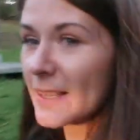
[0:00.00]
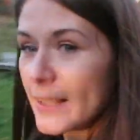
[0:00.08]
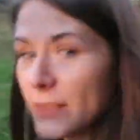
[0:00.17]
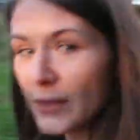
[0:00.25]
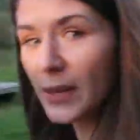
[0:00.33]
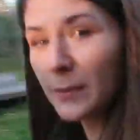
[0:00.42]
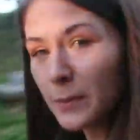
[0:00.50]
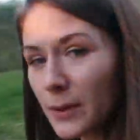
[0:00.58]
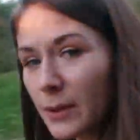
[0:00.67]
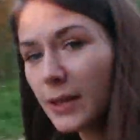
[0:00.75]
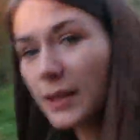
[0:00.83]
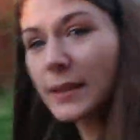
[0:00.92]
zdjęcia,
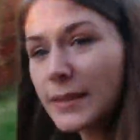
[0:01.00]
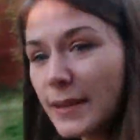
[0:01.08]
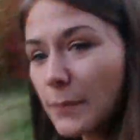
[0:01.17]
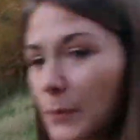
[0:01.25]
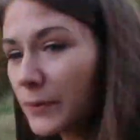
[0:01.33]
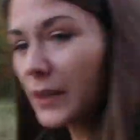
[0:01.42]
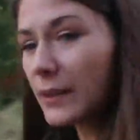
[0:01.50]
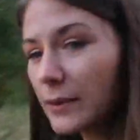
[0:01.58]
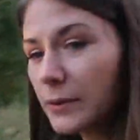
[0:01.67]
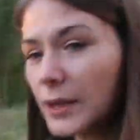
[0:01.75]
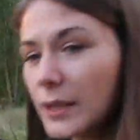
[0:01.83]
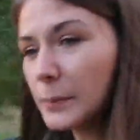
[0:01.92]
bo
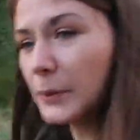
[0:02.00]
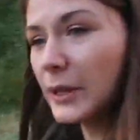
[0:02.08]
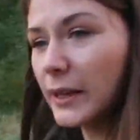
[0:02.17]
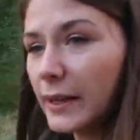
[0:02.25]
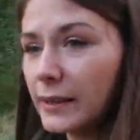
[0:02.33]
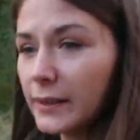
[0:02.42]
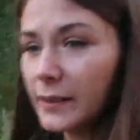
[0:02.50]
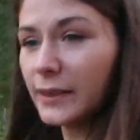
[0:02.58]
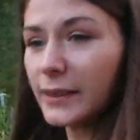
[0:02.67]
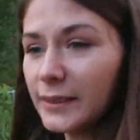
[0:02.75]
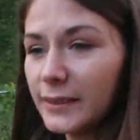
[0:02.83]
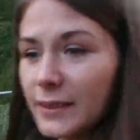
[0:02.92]
zapowiada... O, jak
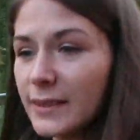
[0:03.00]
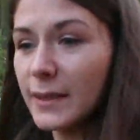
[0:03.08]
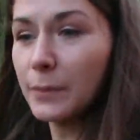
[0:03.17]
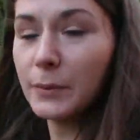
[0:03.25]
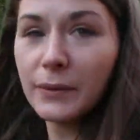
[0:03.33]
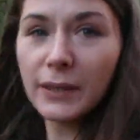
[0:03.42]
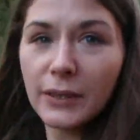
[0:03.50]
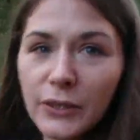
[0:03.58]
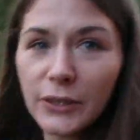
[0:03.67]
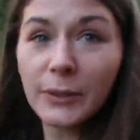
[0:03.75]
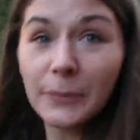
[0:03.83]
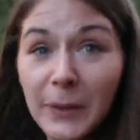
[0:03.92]
pięknie. Zapowiada
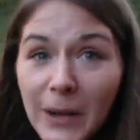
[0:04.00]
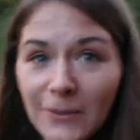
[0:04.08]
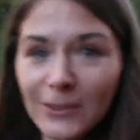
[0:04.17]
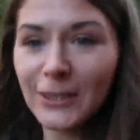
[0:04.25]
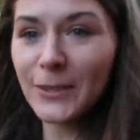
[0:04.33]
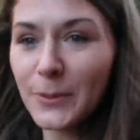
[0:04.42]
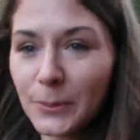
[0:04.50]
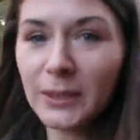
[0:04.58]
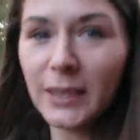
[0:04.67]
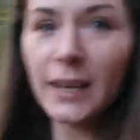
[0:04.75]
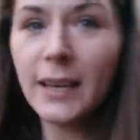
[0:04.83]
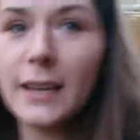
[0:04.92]
się naprawdę cudnie.